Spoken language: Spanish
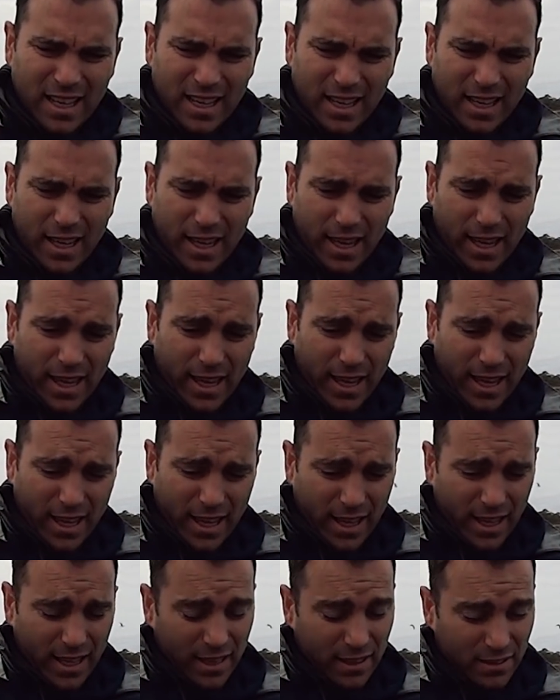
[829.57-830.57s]

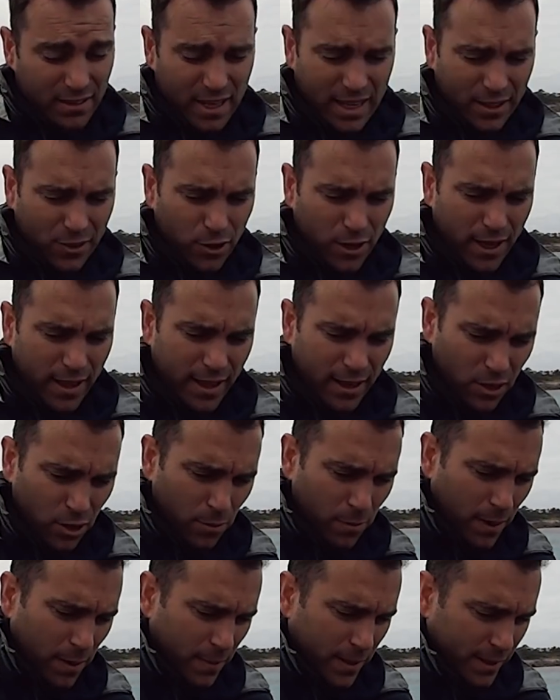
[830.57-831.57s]
Y las doradas
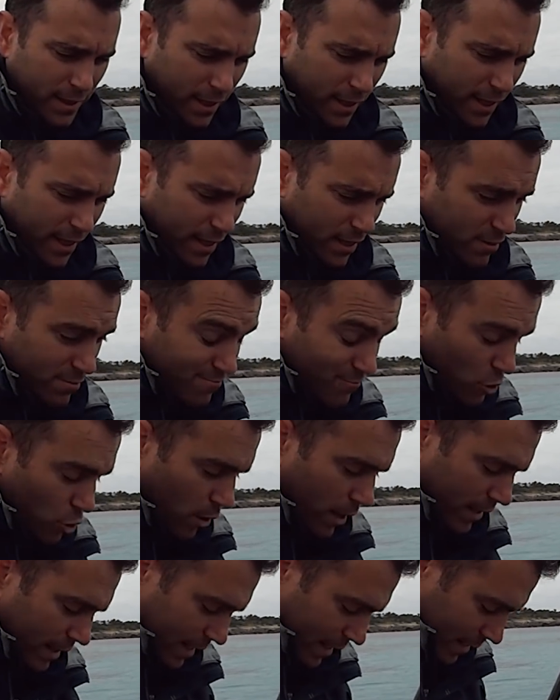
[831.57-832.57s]
normalmente
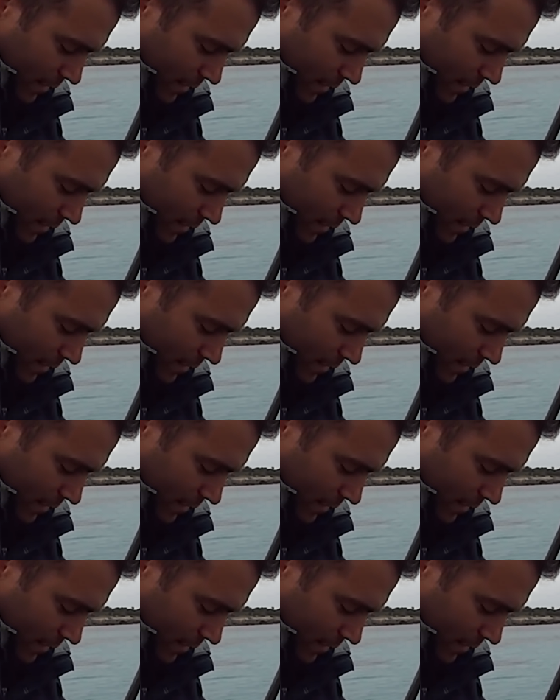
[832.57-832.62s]
no hacen